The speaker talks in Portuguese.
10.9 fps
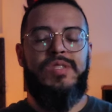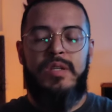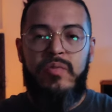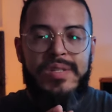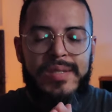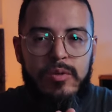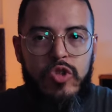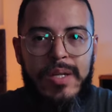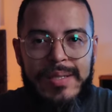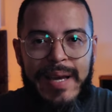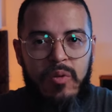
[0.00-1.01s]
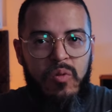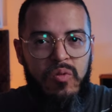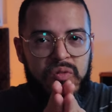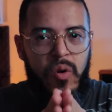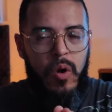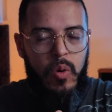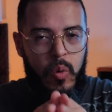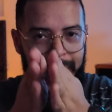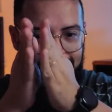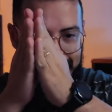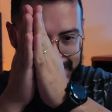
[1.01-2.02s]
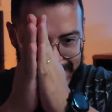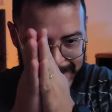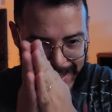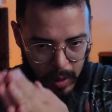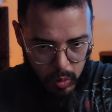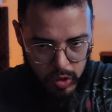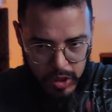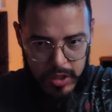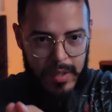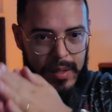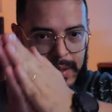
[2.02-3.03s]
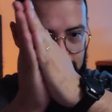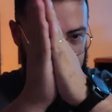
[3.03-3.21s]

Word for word: Então, se você utilizar com foco em saúde,